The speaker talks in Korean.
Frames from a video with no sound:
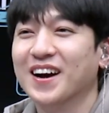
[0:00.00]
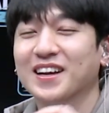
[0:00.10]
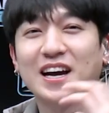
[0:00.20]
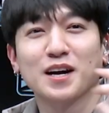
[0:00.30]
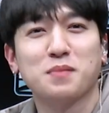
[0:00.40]
어,
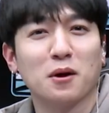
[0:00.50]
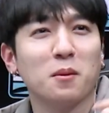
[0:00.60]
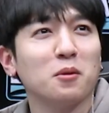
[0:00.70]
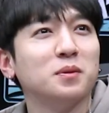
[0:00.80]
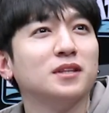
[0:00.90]
이렇게 약간 바로바로
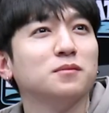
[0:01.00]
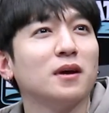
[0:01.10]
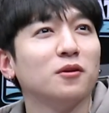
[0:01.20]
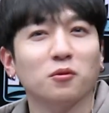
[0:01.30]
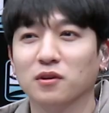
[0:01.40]
바로
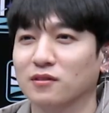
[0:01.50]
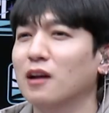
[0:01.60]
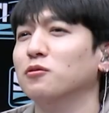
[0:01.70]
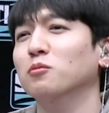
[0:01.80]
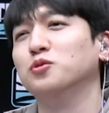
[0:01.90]
피드백이 오는 거
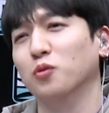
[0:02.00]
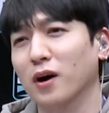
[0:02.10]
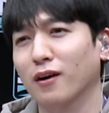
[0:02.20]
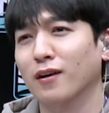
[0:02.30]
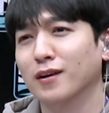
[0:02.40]
난 너무
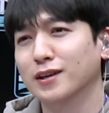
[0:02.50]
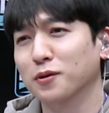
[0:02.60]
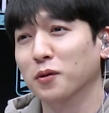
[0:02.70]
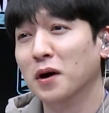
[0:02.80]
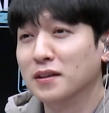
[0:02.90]
좋아요.
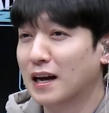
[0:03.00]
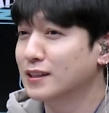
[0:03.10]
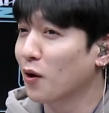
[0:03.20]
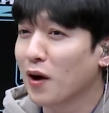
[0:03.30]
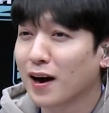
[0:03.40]
그리고 날
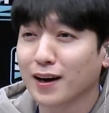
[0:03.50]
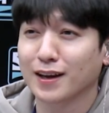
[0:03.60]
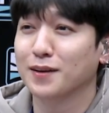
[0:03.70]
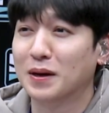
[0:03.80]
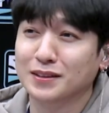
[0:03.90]

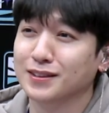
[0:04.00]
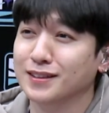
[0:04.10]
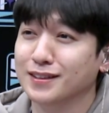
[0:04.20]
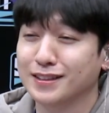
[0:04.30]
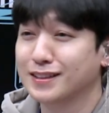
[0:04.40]
당황하게
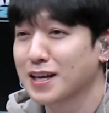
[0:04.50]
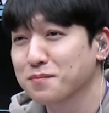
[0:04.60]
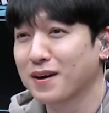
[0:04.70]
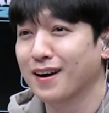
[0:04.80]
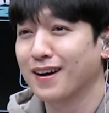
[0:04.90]
만드는 이
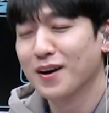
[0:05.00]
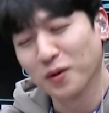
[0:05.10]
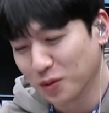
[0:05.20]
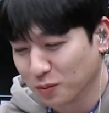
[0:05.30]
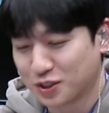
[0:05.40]
생방.
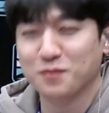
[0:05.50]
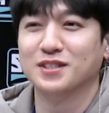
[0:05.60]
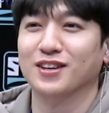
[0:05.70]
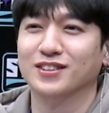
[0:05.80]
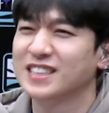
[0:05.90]
어, 너무
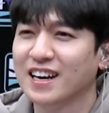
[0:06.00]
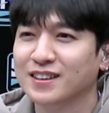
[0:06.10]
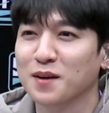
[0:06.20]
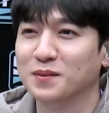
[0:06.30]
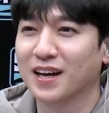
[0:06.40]
재밌어요.
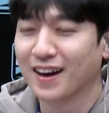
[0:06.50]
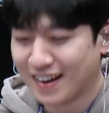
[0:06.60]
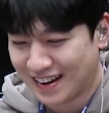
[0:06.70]
짜릿합니다.